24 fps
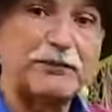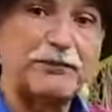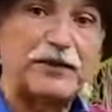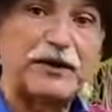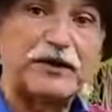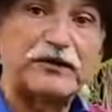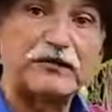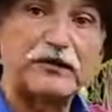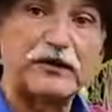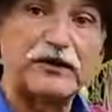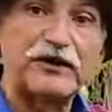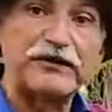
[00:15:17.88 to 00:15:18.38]

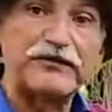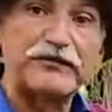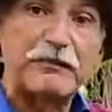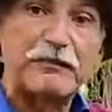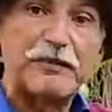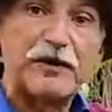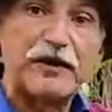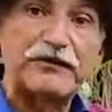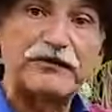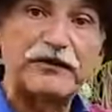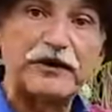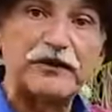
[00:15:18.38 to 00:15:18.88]
pesco nesse
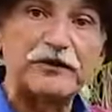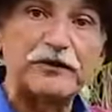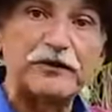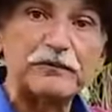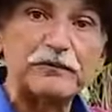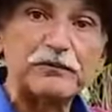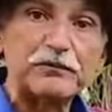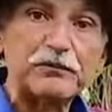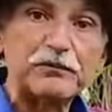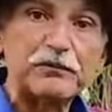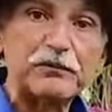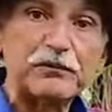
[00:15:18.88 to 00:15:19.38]
pezinho.
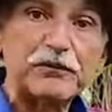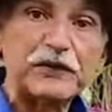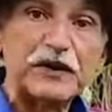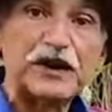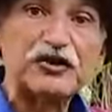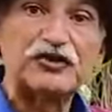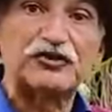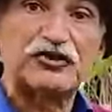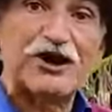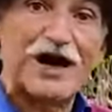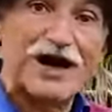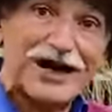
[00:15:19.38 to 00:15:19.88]

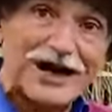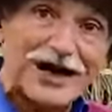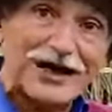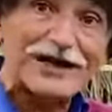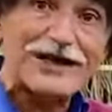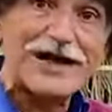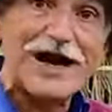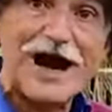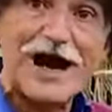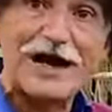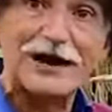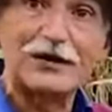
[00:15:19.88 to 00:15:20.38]
Já
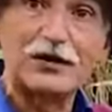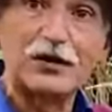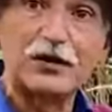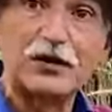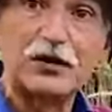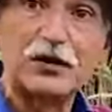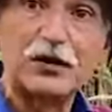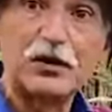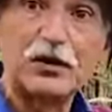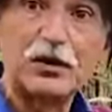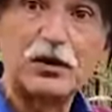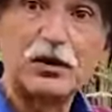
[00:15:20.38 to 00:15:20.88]
raleado.
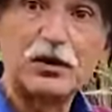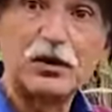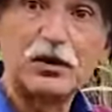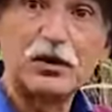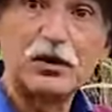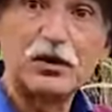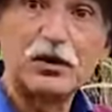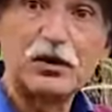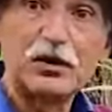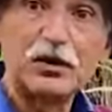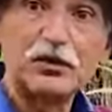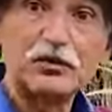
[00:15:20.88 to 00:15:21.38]

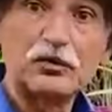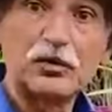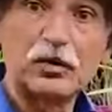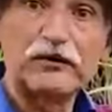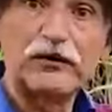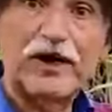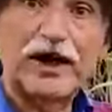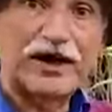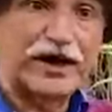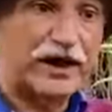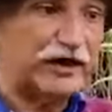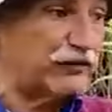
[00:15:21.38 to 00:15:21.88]

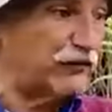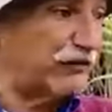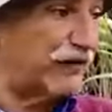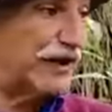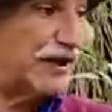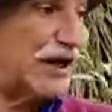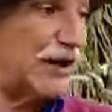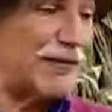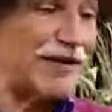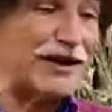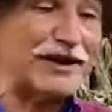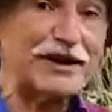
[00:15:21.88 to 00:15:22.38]
Vai
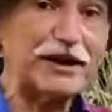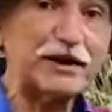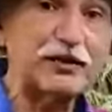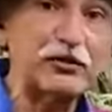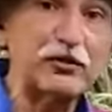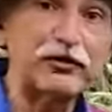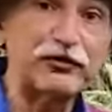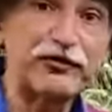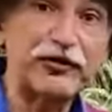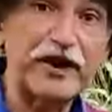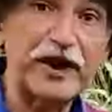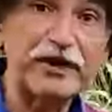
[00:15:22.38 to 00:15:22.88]
dar mais de
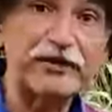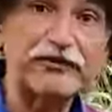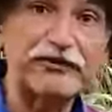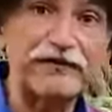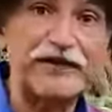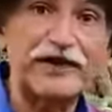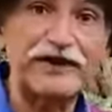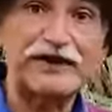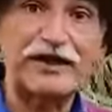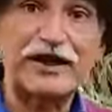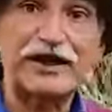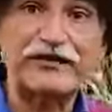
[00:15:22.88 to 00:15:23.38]
200,
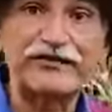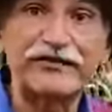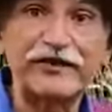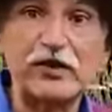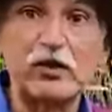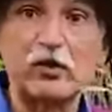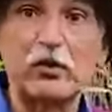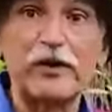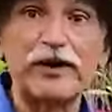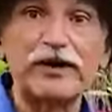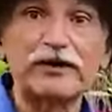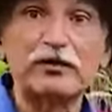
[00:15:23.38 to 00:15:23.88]
vai tirar
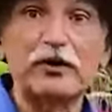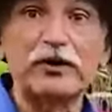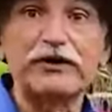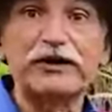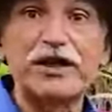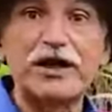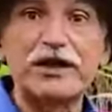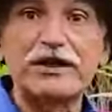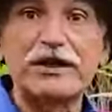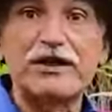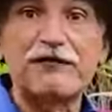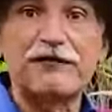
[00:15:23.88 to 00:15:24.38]
50,
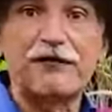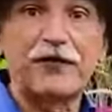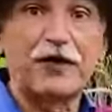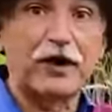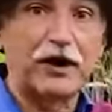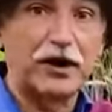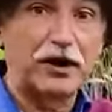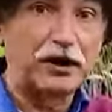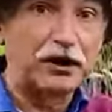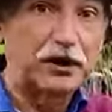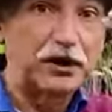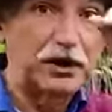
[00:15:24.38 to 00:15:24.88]
80
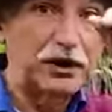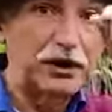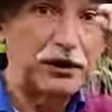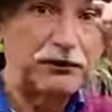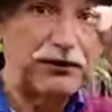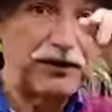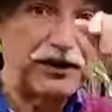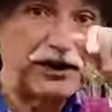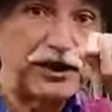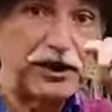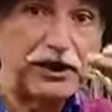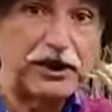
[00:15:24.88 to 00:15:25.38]
fora.
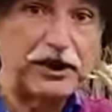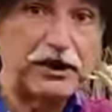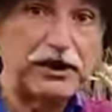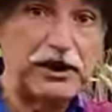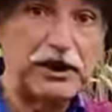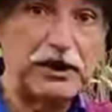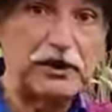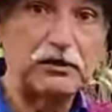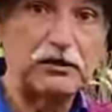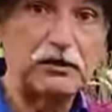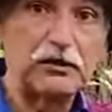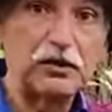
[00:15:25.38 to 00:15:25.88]

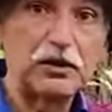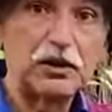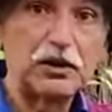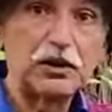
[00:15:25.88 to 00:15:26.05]
Pequenininho.